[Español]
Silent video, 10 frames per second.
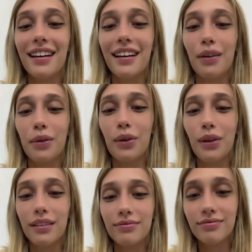qué ganas,
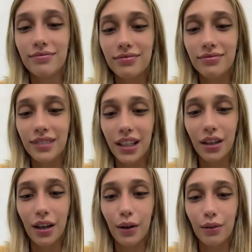boluda.
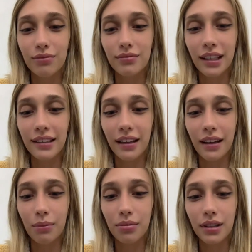Quiero ir a ver un
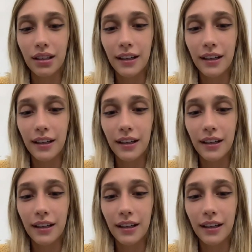stand-up.